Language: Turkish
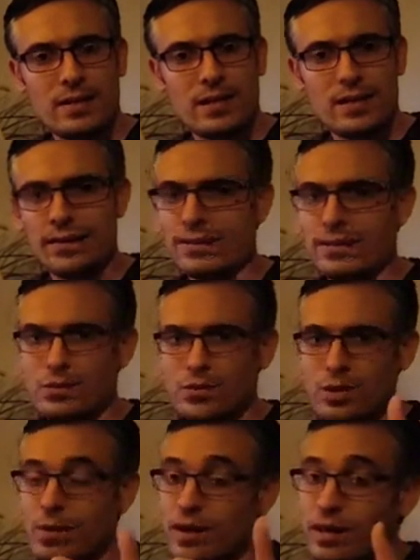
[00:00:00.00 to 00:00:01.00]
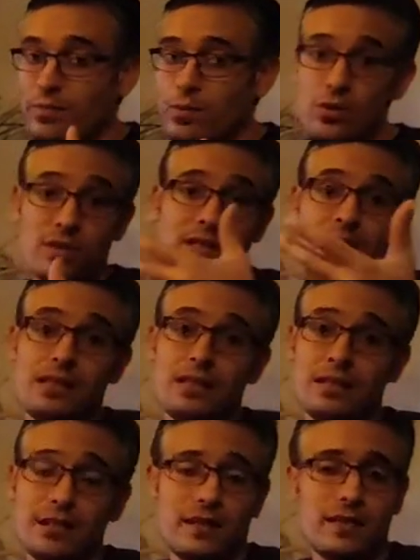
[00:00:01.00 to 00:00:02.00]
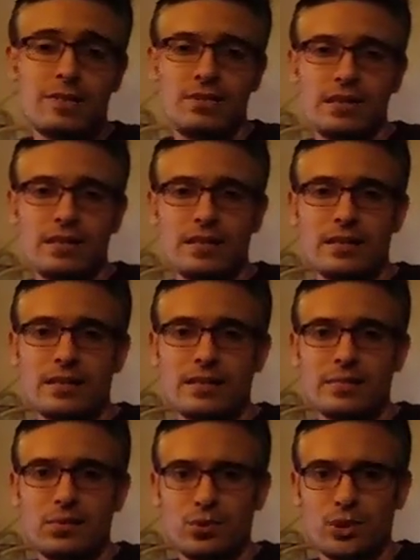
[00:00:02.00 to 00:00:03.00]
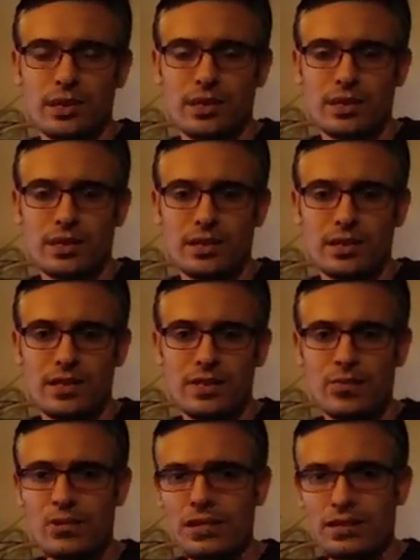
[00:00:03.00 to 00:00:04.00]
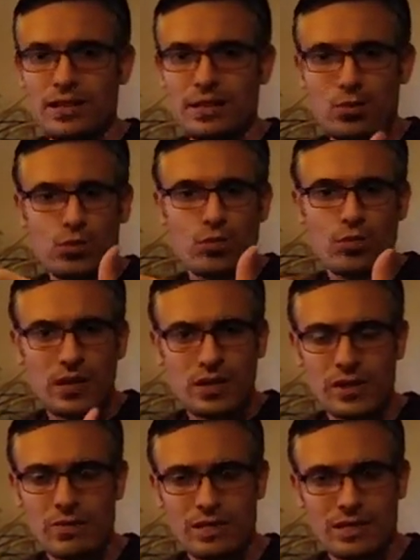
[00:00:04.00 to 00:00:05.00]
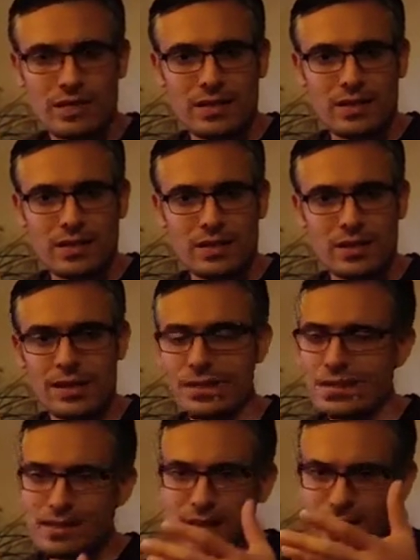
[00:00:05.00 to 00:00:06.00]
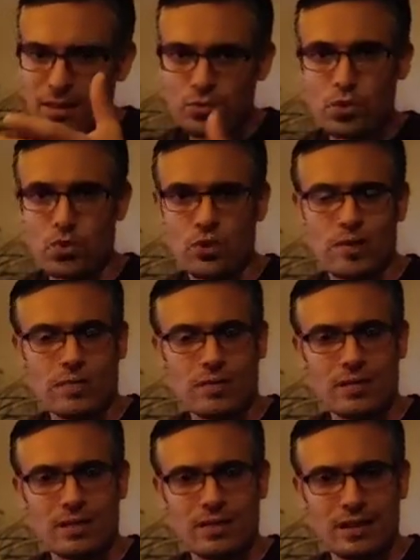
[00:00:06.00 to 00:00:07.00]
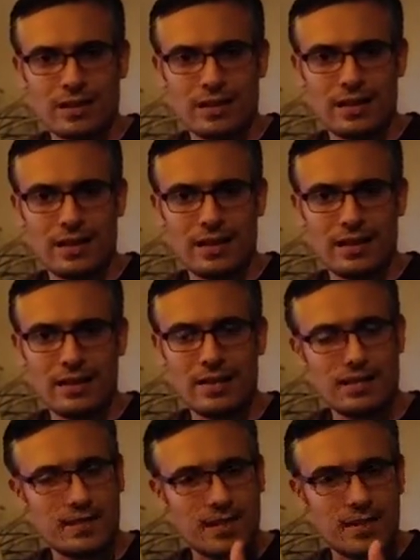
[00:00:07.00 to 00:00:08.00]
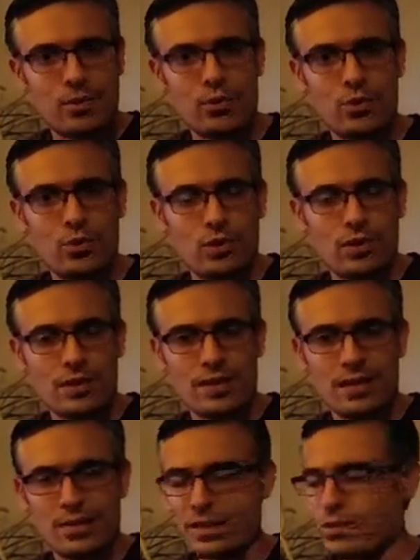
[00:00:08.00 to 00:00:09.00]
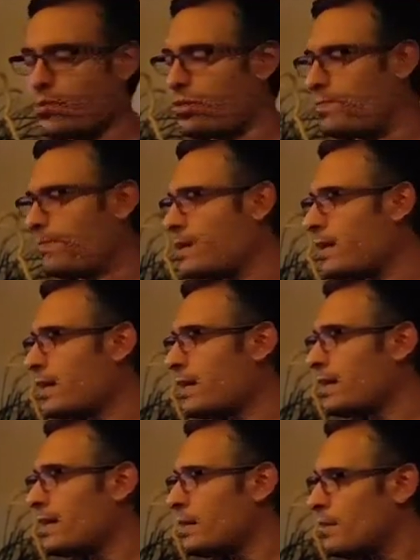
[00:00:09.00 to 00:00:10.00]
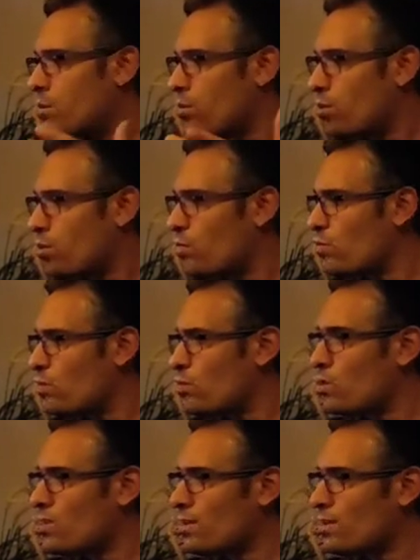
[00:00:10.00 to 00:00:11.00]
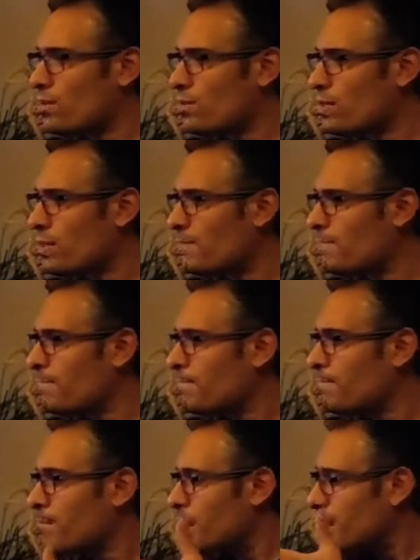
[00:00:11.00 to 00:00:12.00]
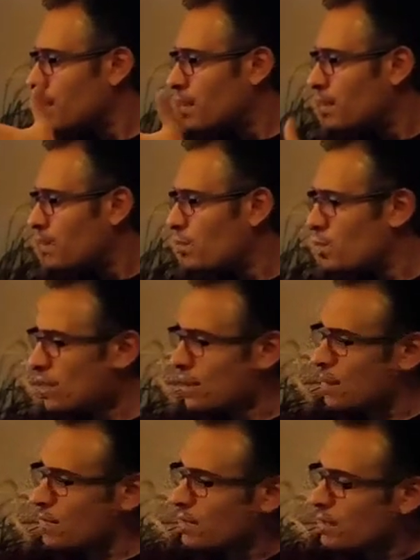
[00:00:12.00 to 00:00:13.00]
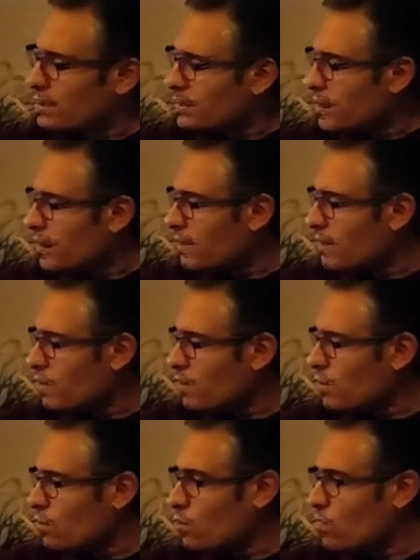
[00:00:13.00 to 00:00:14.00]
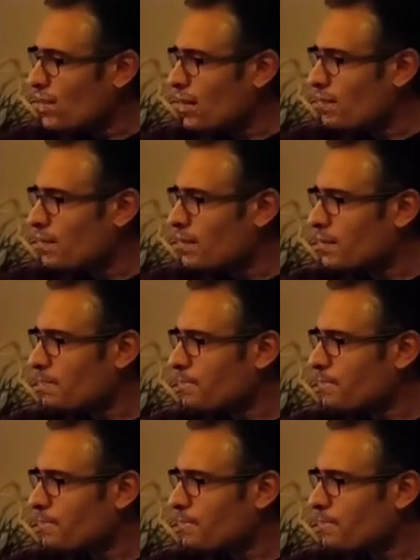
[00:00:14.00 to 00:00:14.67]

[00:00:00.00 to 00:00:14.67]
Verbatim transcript: çıkardıktan sonra bakalım orasıyla ilgili de nasıl bir e, proje geliştireceğiz. Bunlar daha düşünme aşamasında işin açıkçası. Sizlere de soracağım tabii ki vakti geldiğinde. Sizlerin de görüşlerinizi almak istiyorum. Biz konumuza dönecek olursak e, bu şekilde bir e, akvaryum kurulumu yaptık.